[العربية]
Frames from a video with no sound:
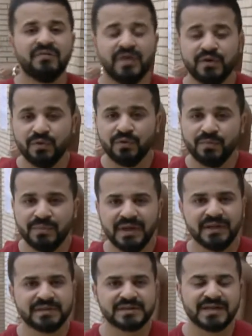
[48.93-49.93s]
فرحون
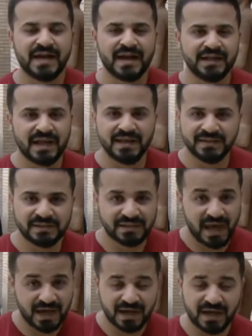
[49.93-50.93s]
بالانتصارات التي
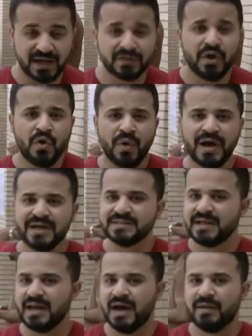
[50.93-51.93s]
تحققت
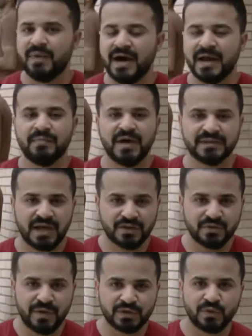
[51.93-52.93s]
وخاصه الاخبار اخبار
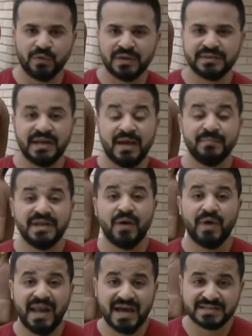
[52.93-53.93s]
تقدمات قواتنا الامنيه
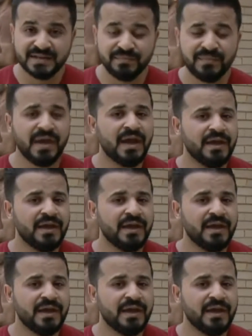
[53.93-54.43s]
والحسم